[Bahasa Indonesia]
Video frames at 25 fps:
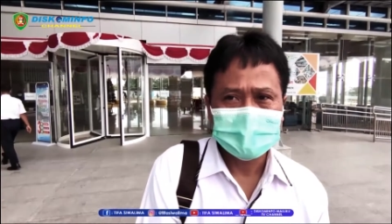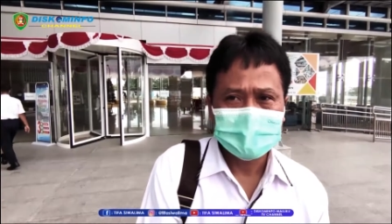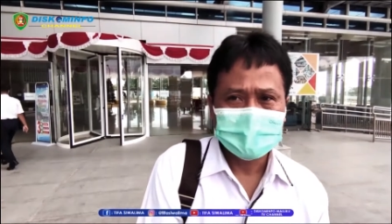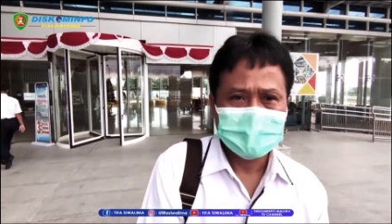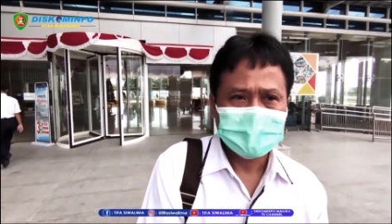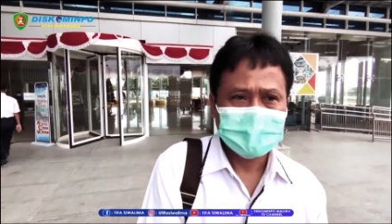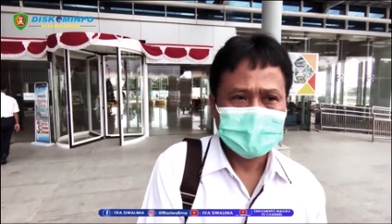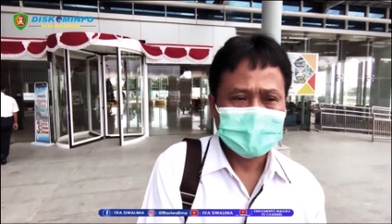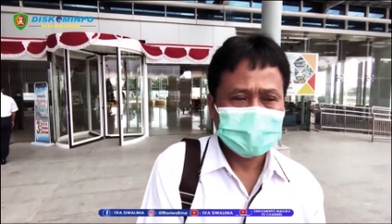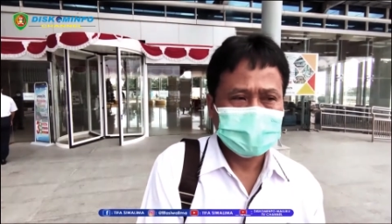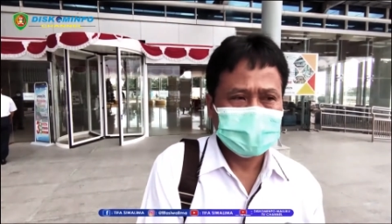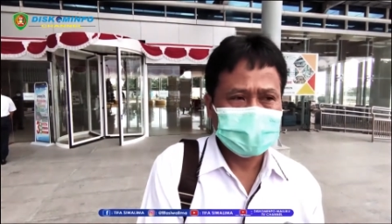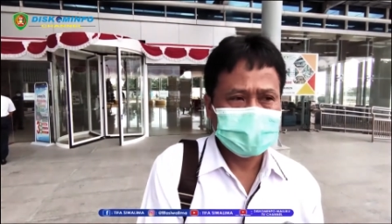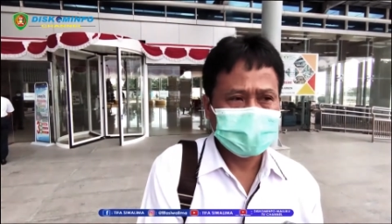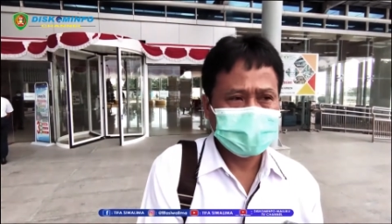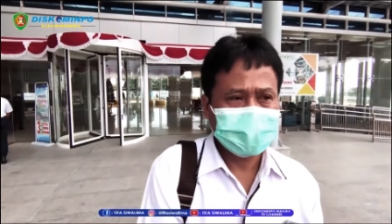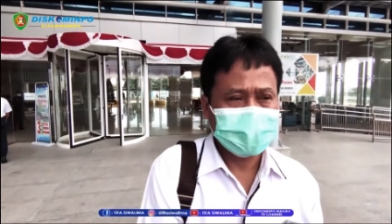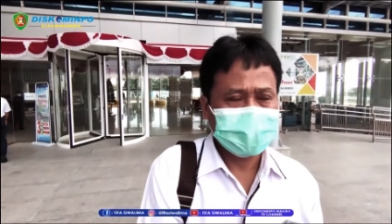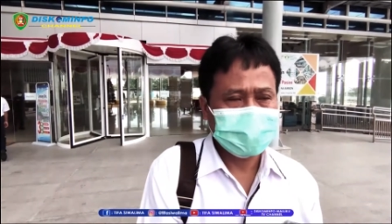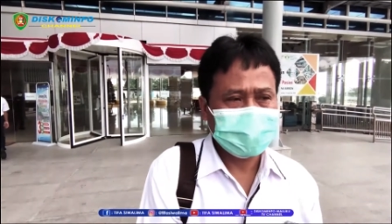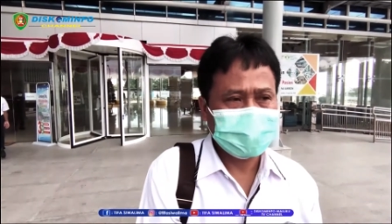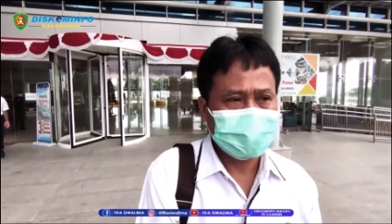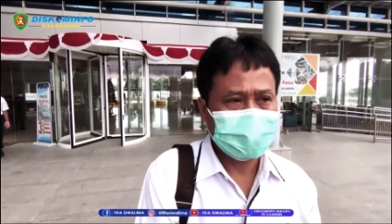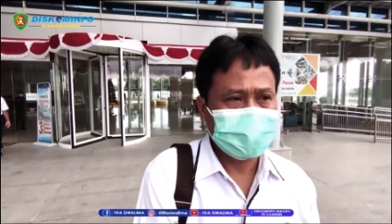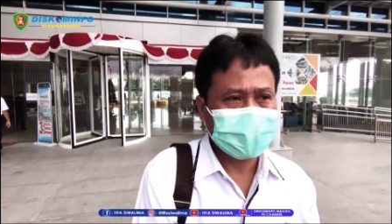dari tanggal
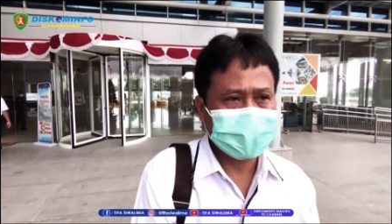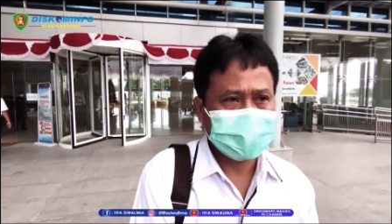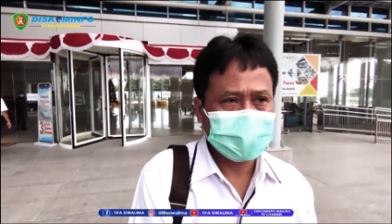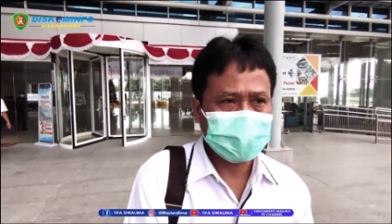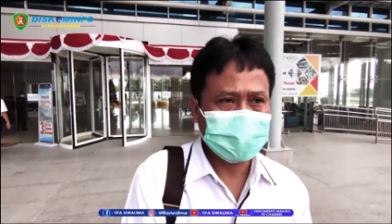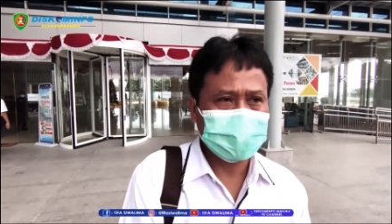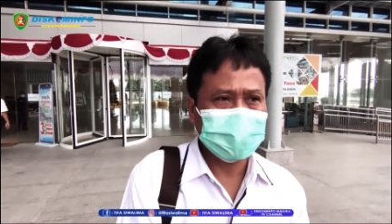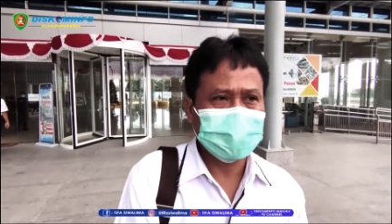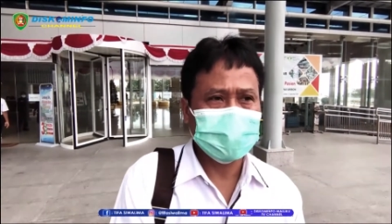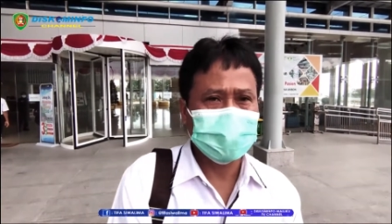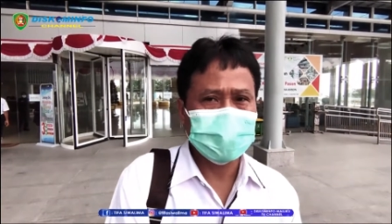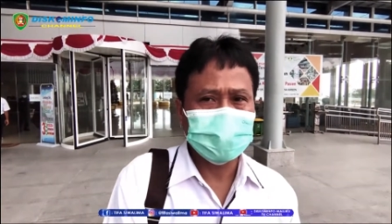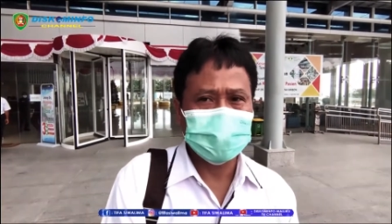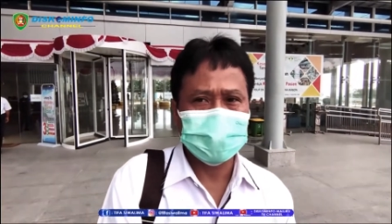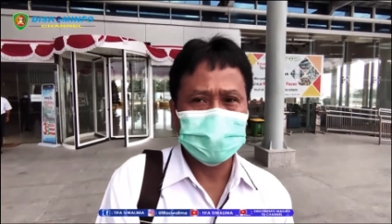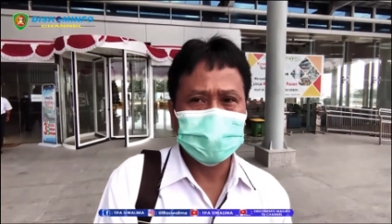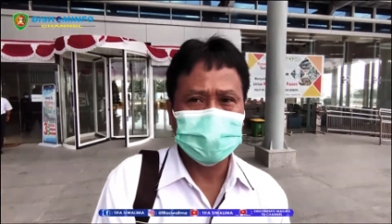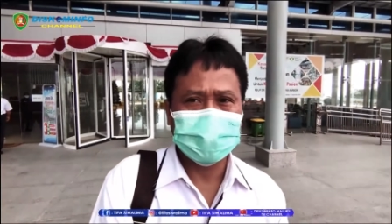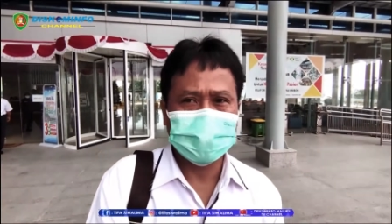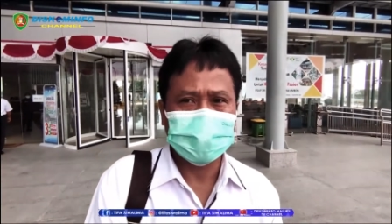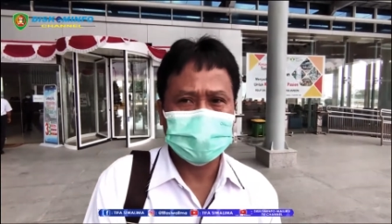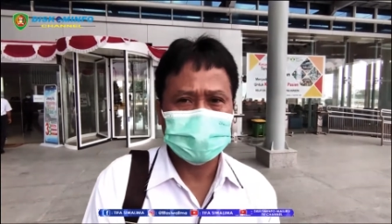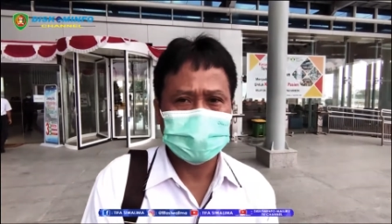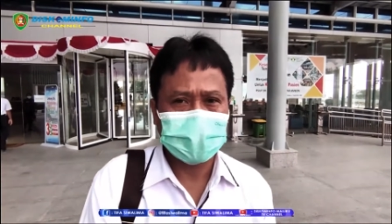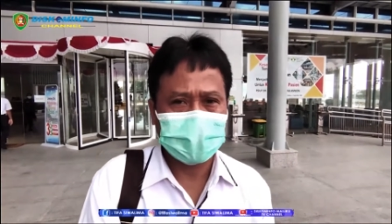15 itu
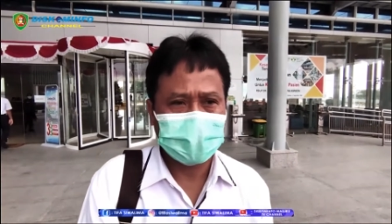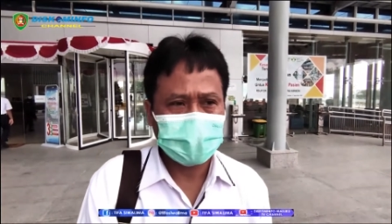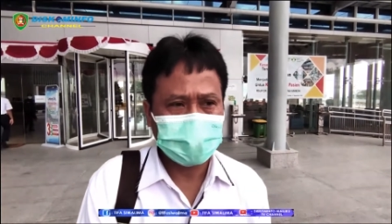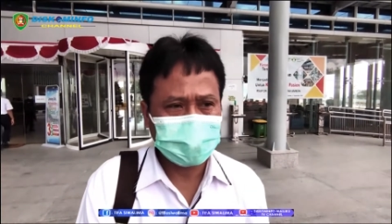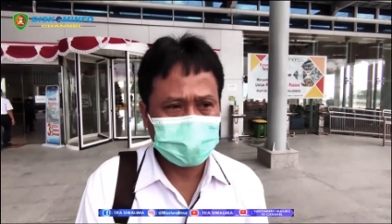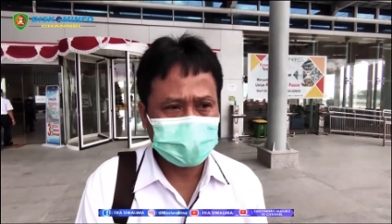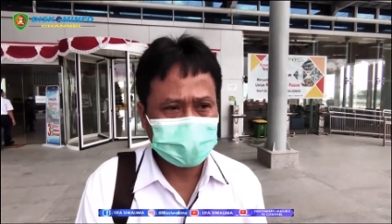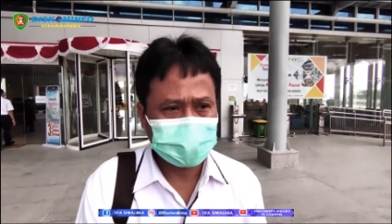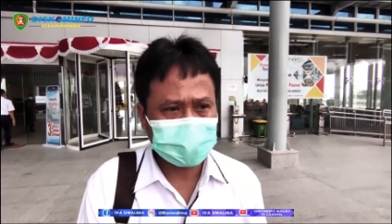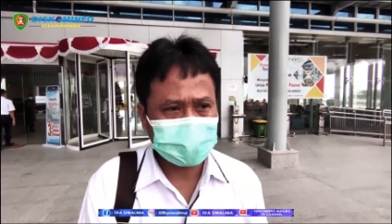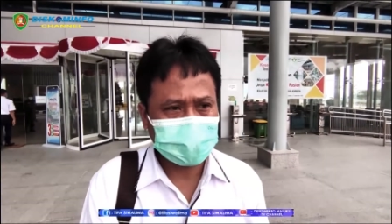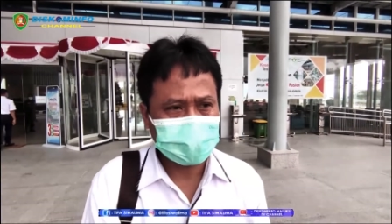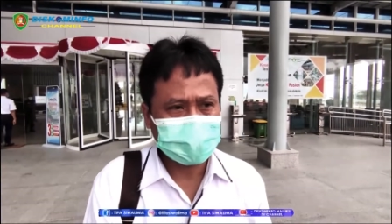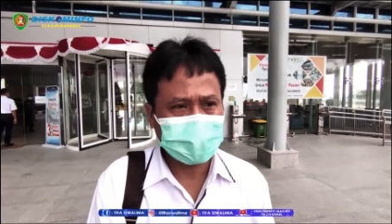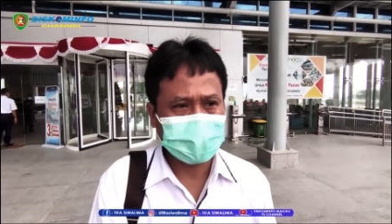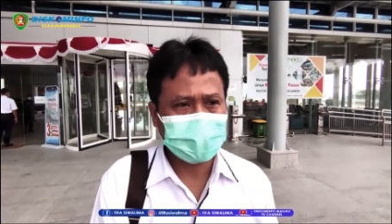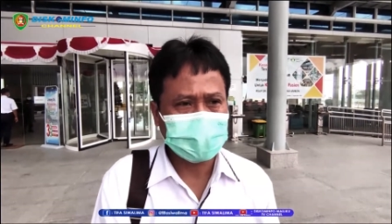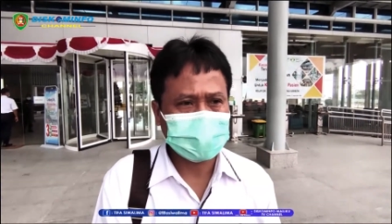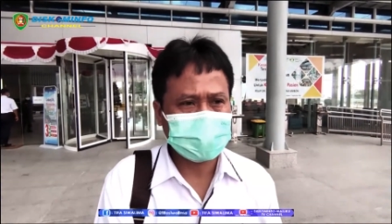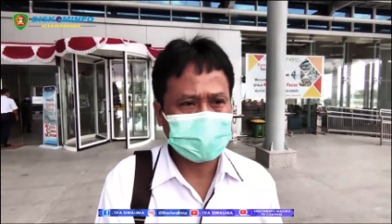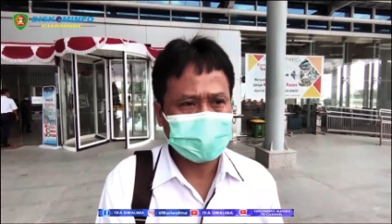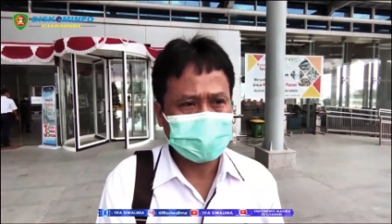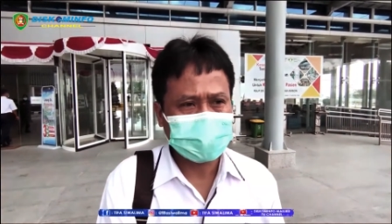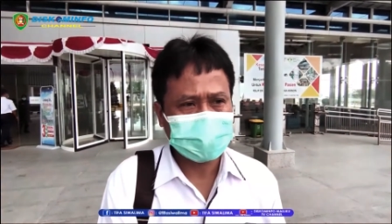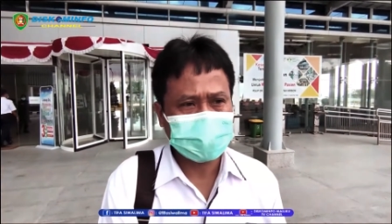tadi Pak Sekda jelaskan ada
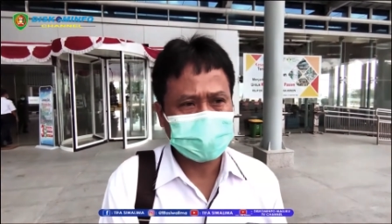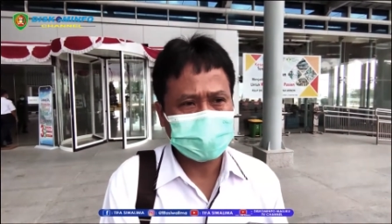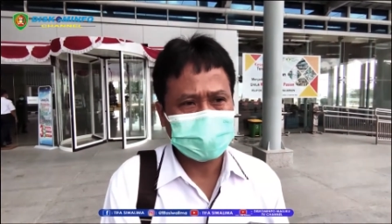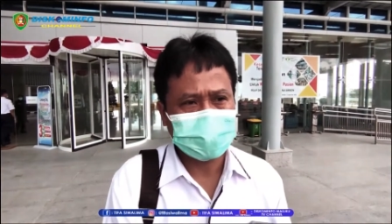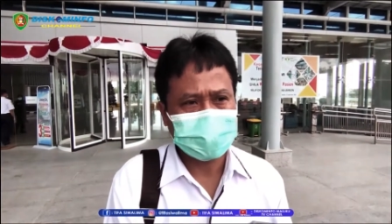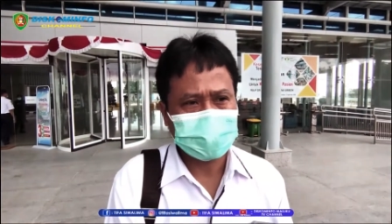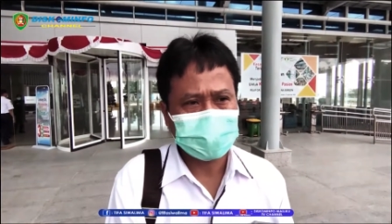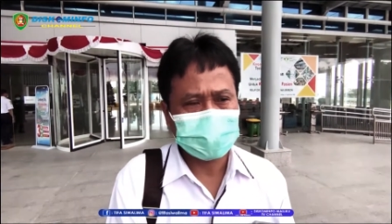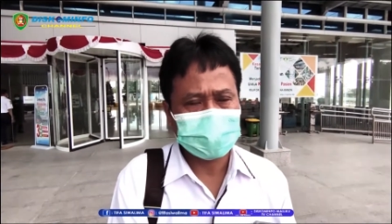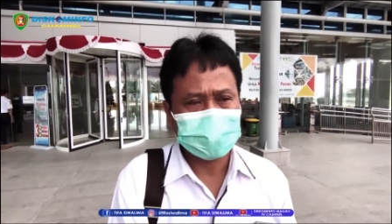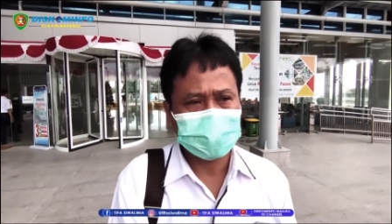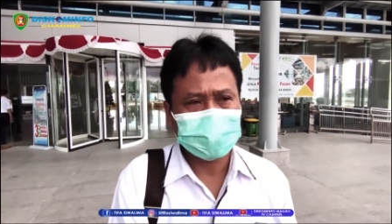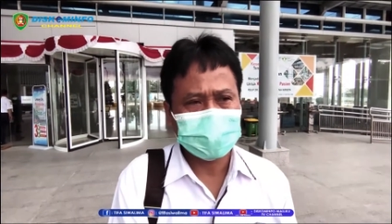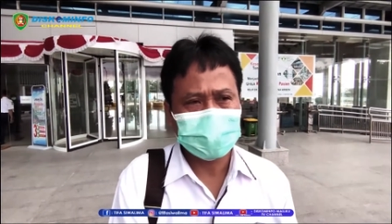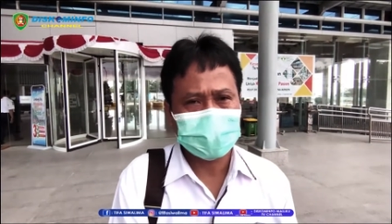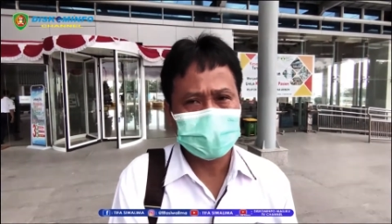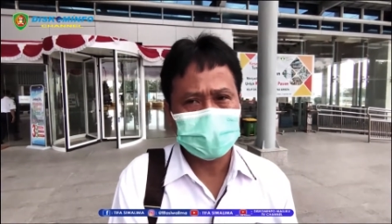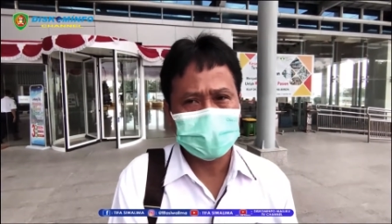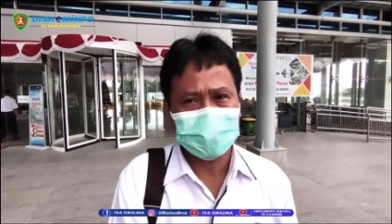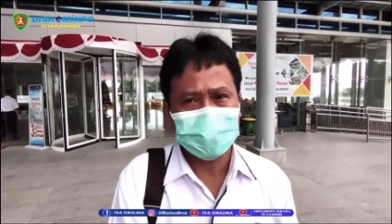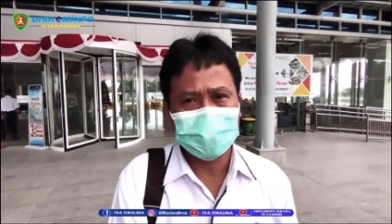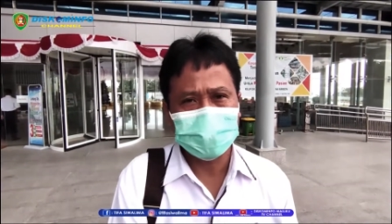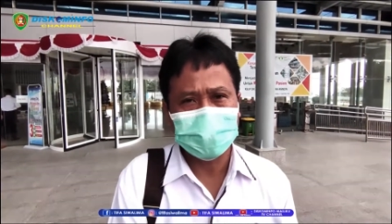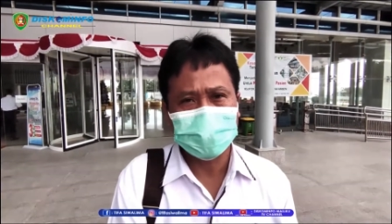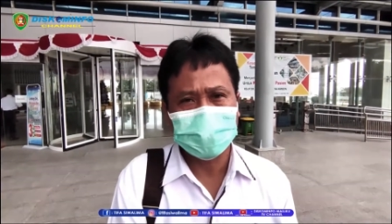sekitar kurang lebih
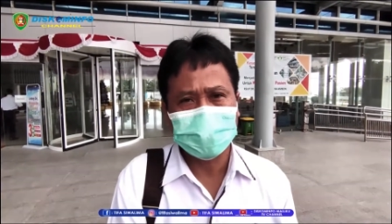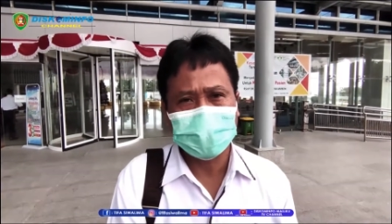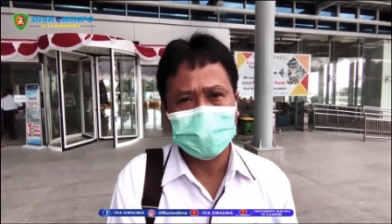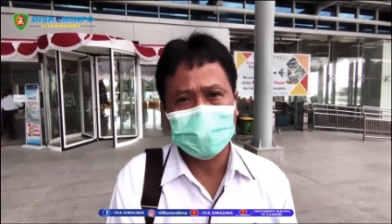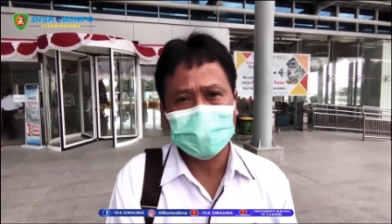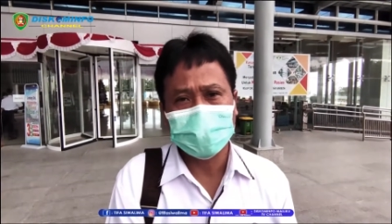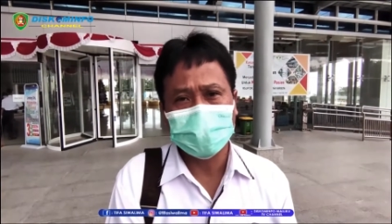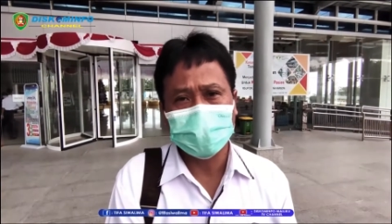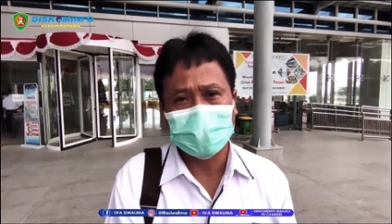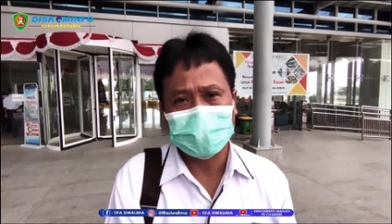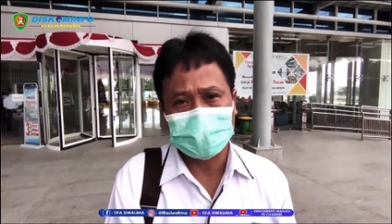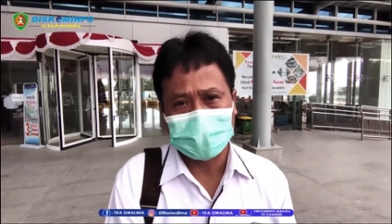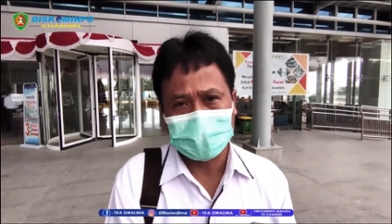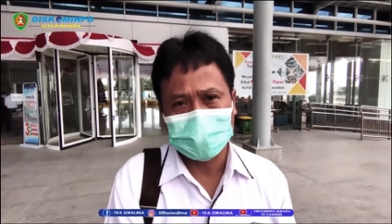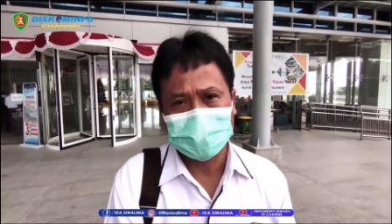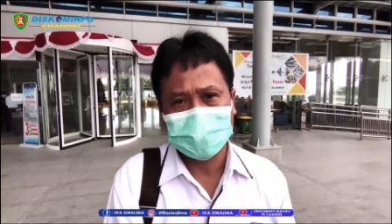40 orang